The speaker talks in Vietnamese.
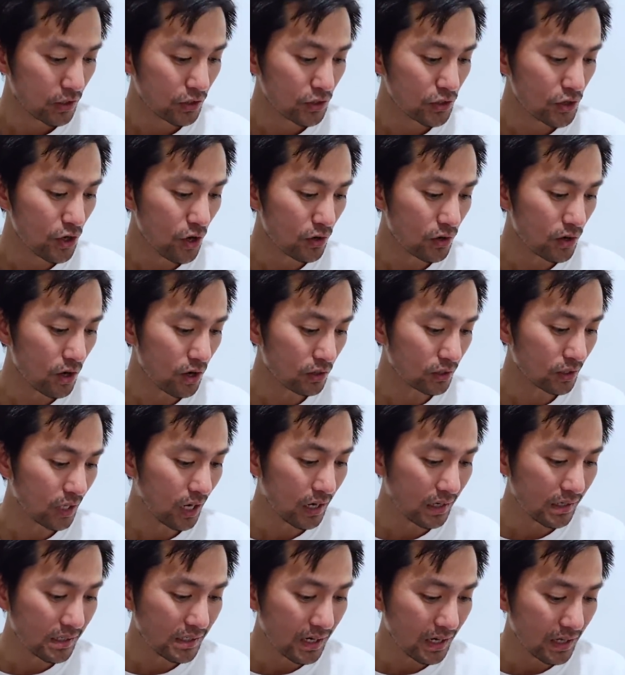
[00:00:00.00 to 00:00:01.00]
do đó
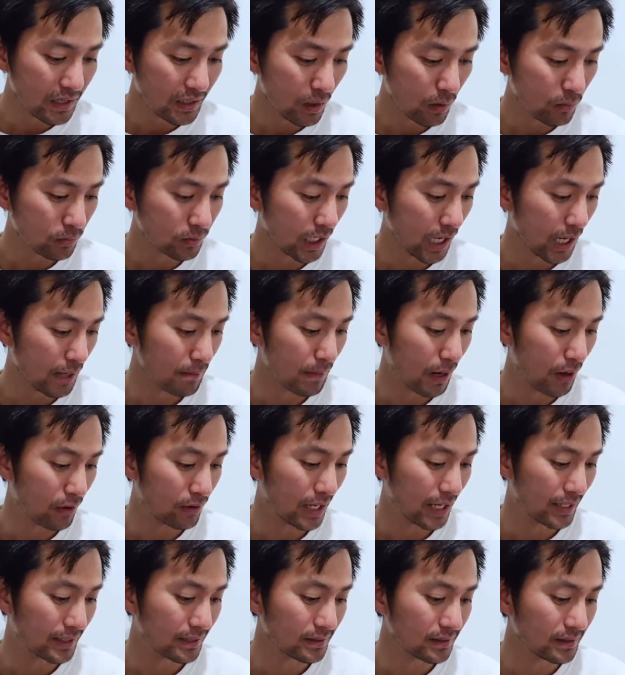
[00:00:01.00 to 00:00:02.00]
thân nhân không thể bảo
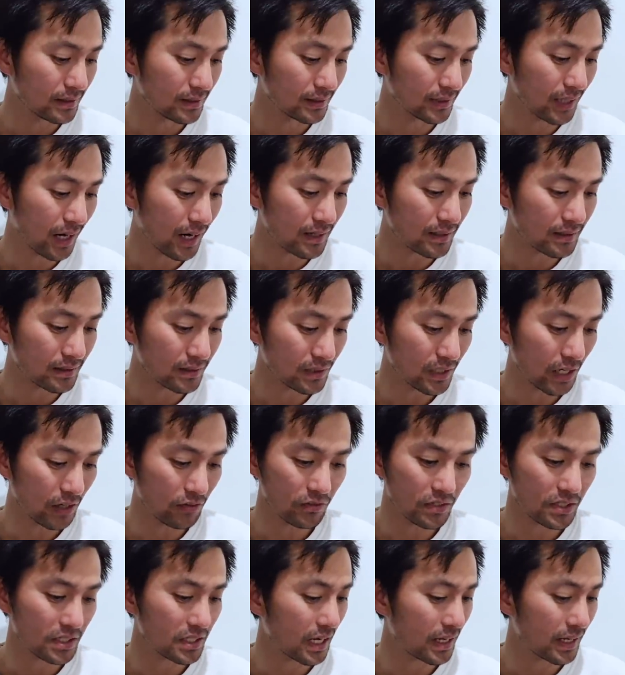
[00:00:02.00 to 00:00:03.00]
lãnh người thân dưới dạng
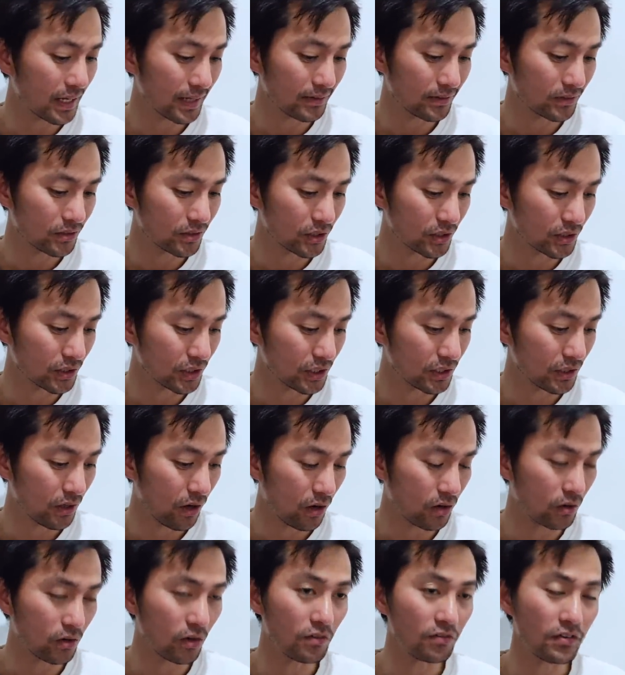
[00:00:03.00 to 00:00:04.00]
visa này trừ khi
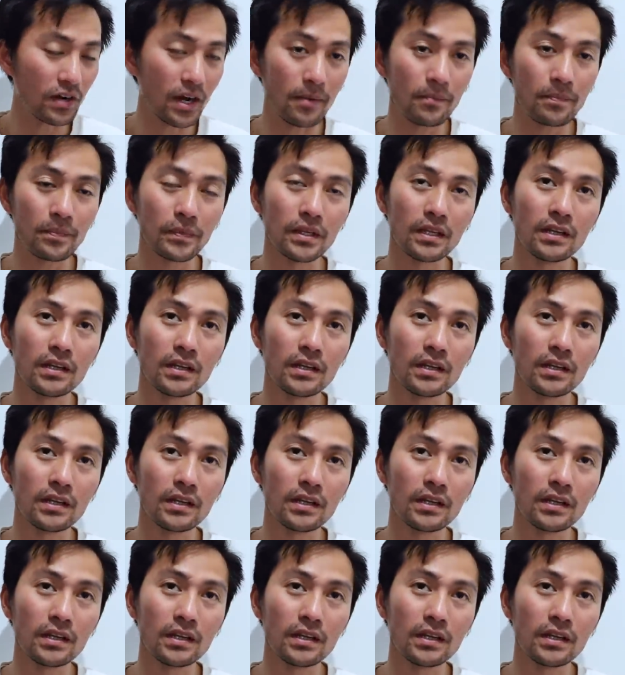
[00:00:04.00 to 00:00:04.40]
họ có farm.